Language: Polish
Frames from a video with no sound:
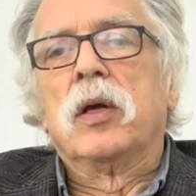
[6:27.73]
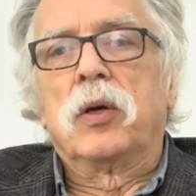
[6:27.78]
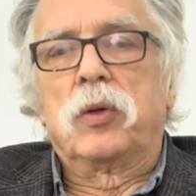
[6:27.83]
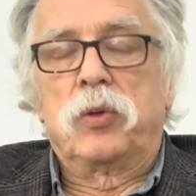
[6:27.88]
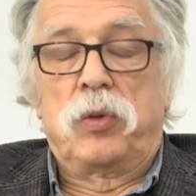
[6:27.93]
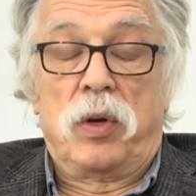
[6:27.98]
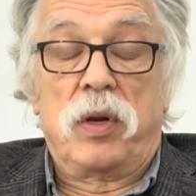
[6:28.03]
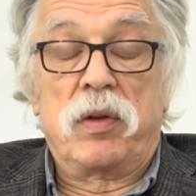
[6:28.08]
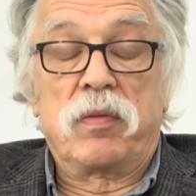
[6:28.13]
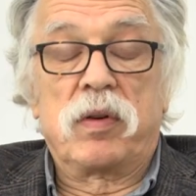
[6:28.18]

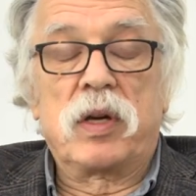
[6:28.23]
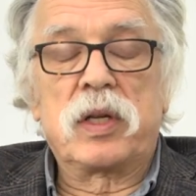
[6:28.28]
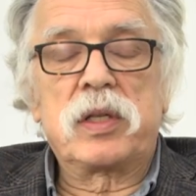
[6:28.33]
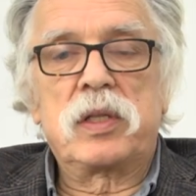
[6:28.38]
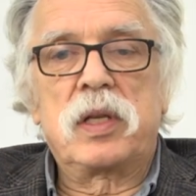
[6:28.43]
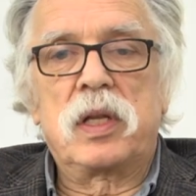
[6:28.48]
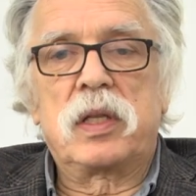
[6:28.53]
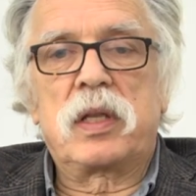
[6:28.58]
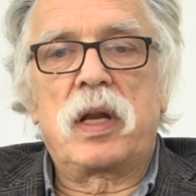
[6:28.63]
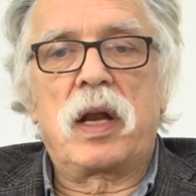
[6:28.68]
które
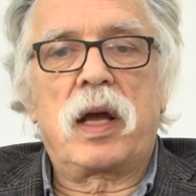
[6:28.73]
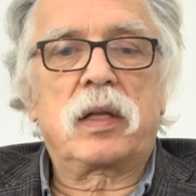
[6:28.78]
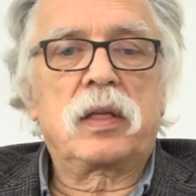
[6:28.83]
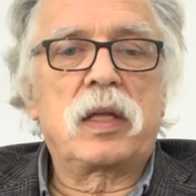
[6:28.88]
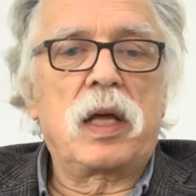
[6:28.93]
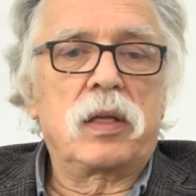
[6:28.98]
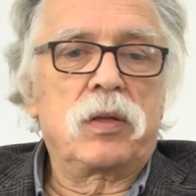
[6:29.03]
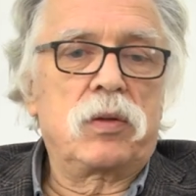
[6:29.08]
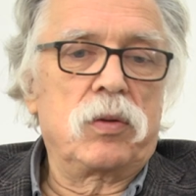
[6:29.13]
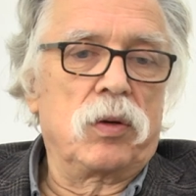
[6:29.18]
właśnie
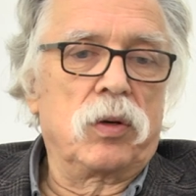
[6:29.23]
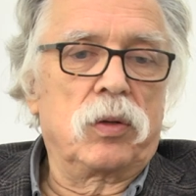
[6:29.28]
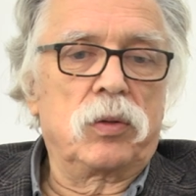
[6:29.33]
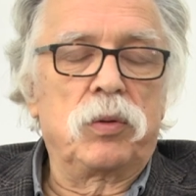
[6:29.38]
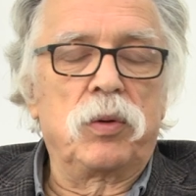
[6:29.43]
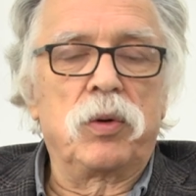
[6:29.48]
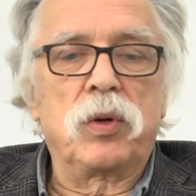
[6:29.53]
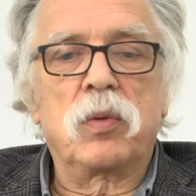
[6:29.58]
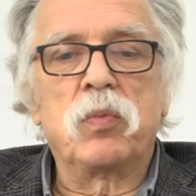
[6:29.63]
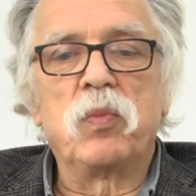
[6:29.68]
traktaty, o
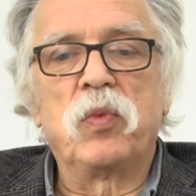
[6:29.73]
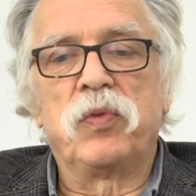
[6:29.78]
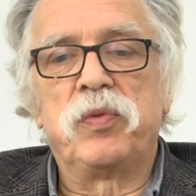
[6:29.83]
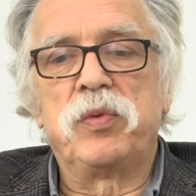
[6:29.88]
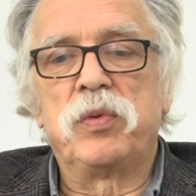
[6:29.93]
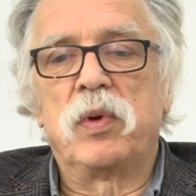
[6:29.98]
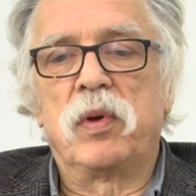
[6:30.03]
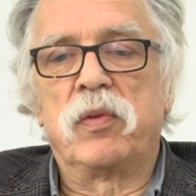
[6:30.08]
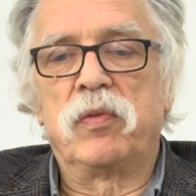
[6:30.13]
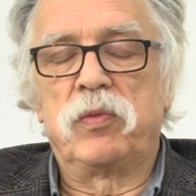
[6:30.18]
których
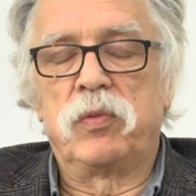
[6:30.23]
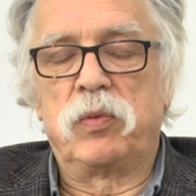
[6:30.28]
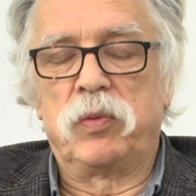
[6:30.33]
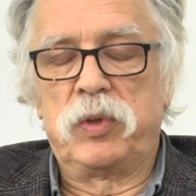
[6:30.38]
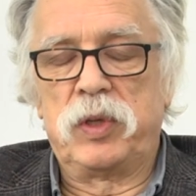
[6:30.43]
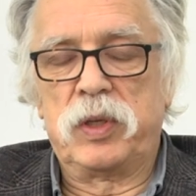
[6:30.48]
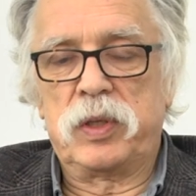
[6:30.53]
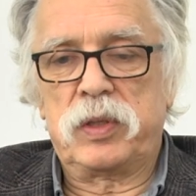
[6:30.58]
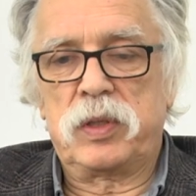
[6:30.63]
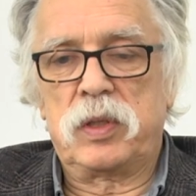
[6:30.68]
mówiłem w
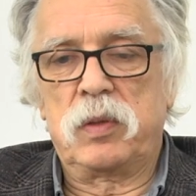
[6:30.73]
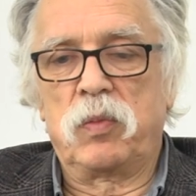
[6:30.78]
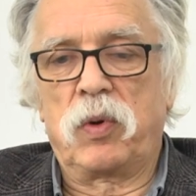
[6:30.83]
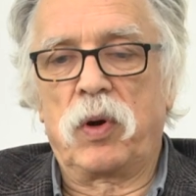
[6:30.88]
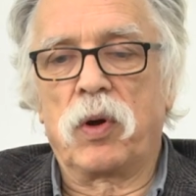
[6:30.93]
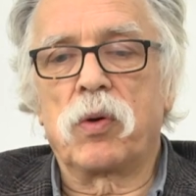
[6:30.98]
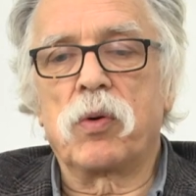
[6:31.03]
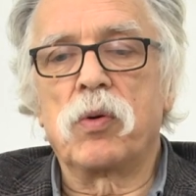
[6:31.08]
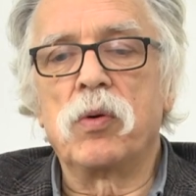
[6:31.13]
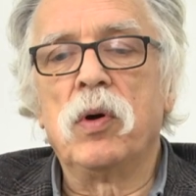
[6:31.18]
20
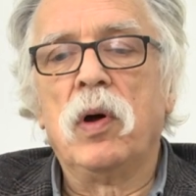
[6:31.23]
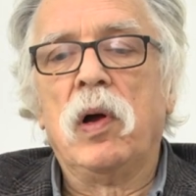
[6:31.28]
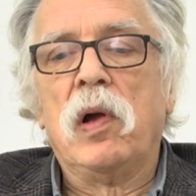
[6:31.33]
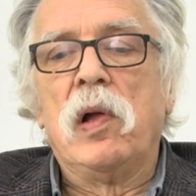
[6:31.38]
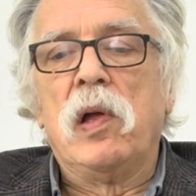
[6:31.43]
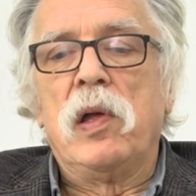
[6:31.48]
roku,